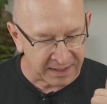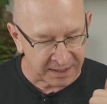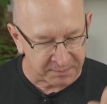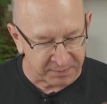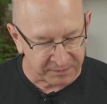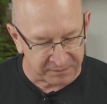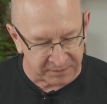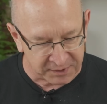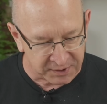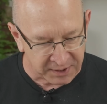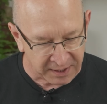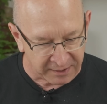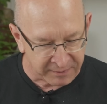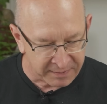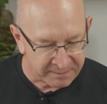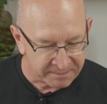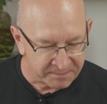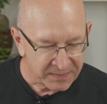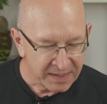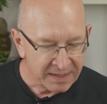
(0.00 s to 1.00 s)
jak
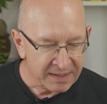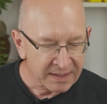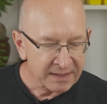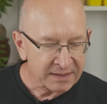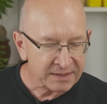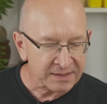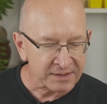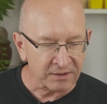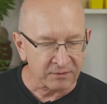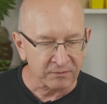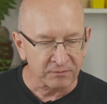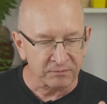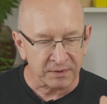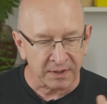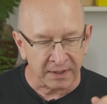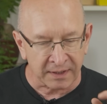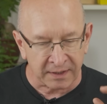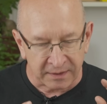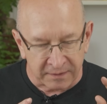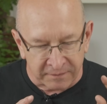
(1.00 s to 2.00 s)
powiedziałem, są
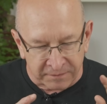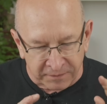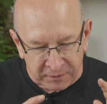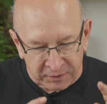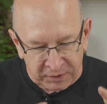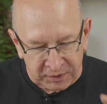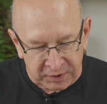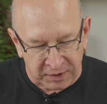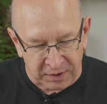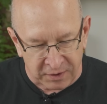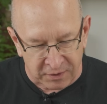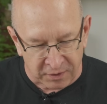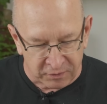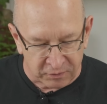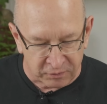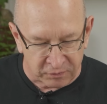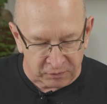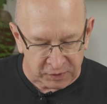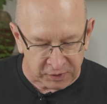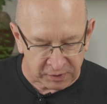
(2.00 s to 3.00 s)
te wątki
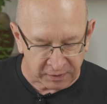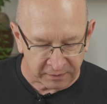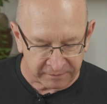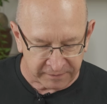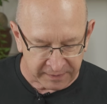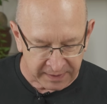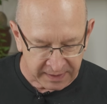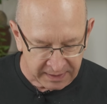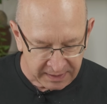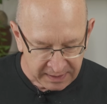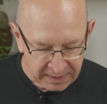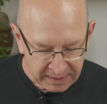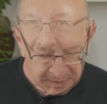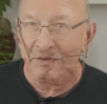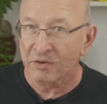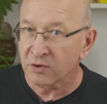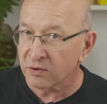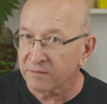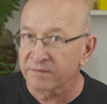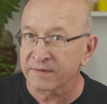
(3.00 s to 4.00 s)
konkursowe.
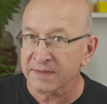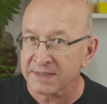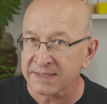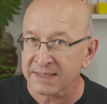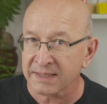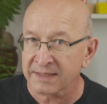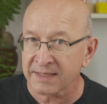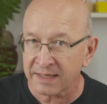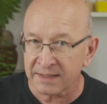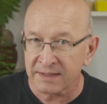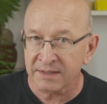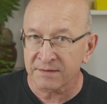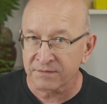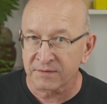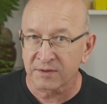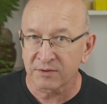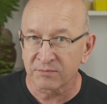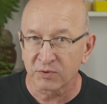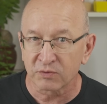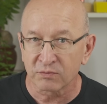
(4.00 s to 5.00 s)
Nowe zadanie w
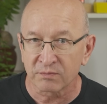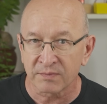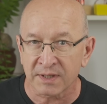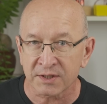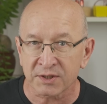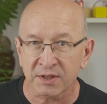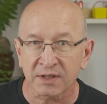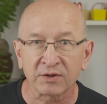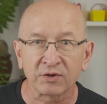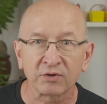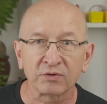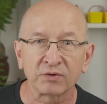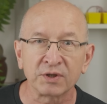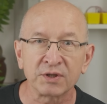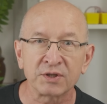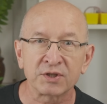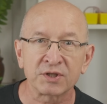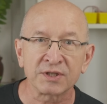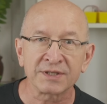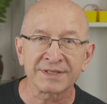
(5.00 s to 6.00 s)
tym numerze
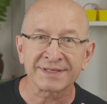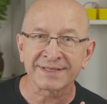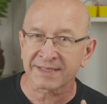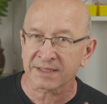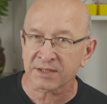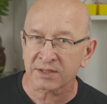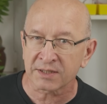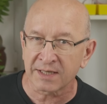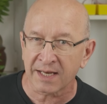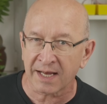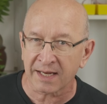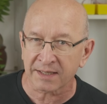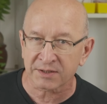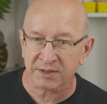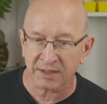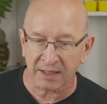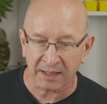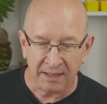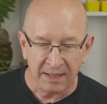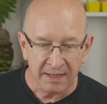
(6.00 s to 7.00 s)
dotyczy
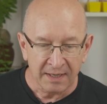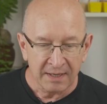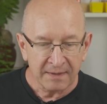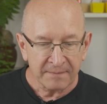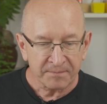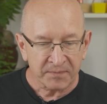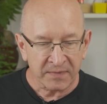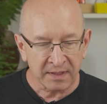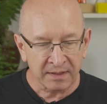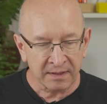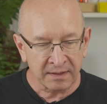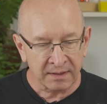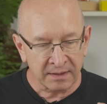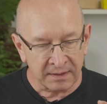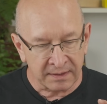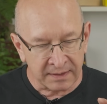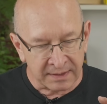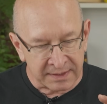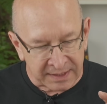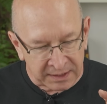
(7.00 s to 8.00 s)
zasilacza. E,
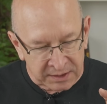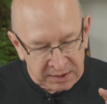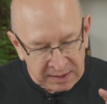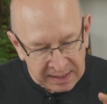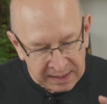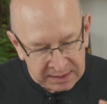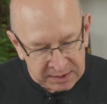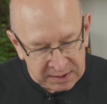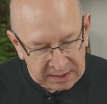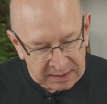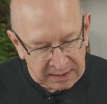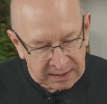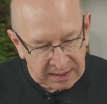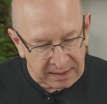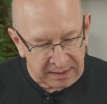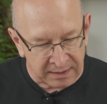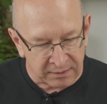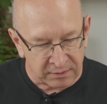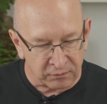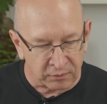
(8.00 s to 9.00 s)
zasilacza
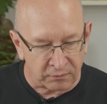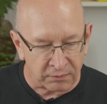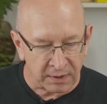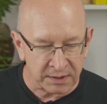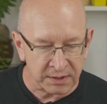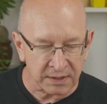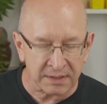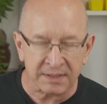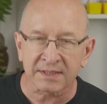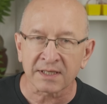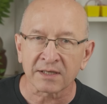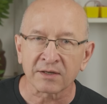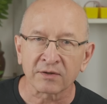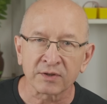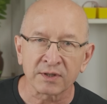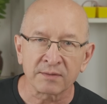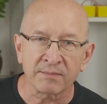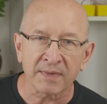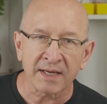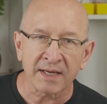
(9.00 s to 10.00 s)
na układzie scalonym